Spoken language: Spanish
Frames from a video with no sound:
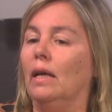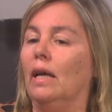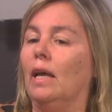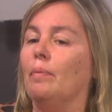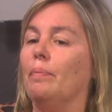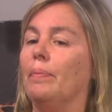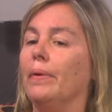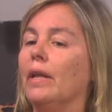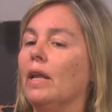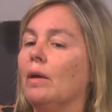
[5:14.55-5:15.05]

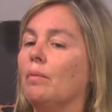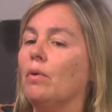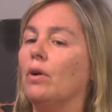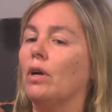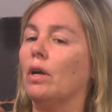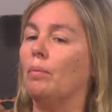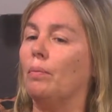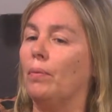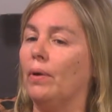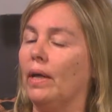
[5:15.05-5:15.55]

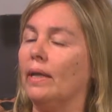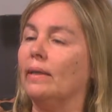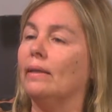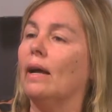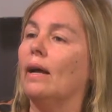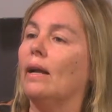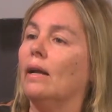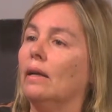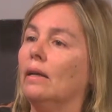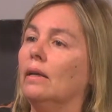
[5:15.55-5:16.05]
Esperemos que pueda
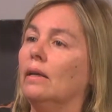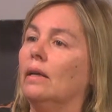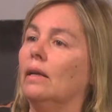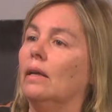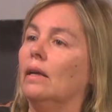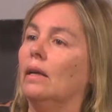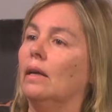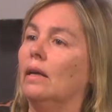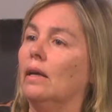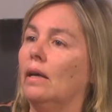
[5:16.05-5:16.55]
estar
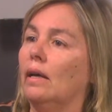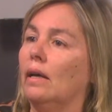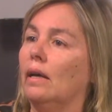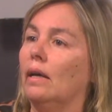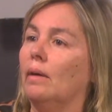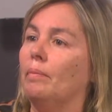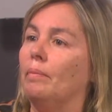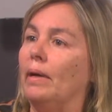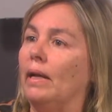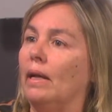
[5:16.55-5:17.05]

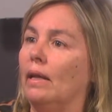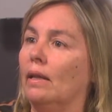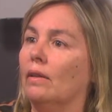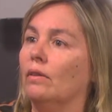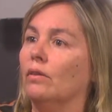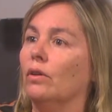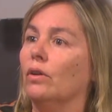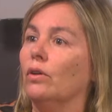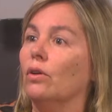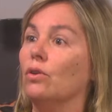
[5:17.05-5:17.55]
eh, para
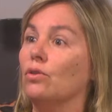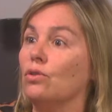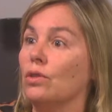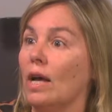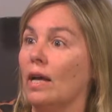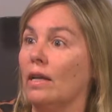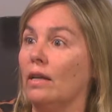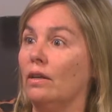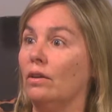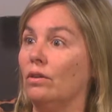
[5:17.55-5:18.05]
dentro de dos
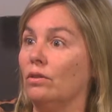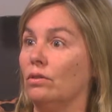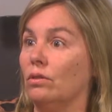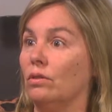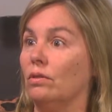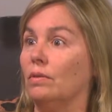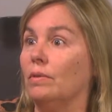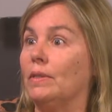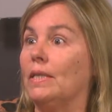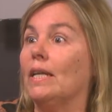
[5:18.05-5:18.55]

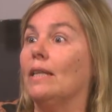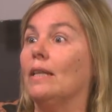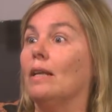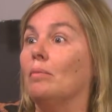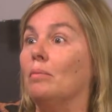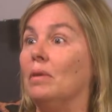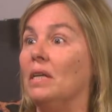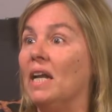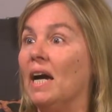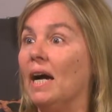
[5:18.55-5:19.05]
años, ya
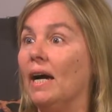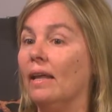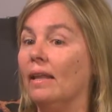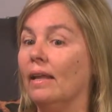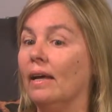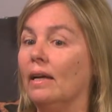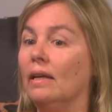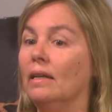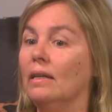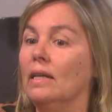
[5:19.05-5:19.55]

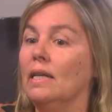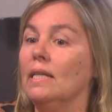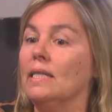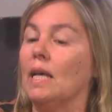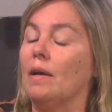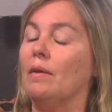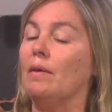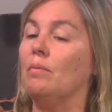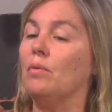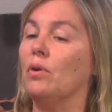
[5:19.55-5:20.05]
terminada.
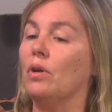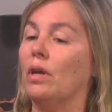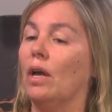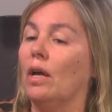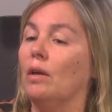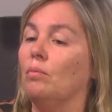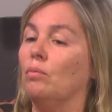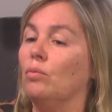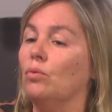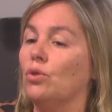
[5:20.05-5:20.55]
Sabemos que
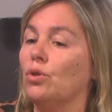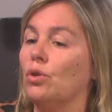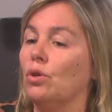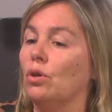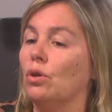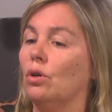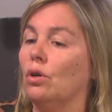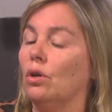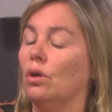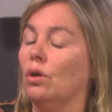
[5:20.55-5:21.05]
hay
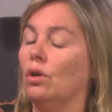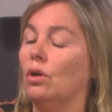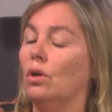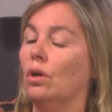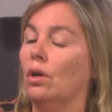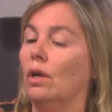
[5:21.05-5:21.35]
mucho...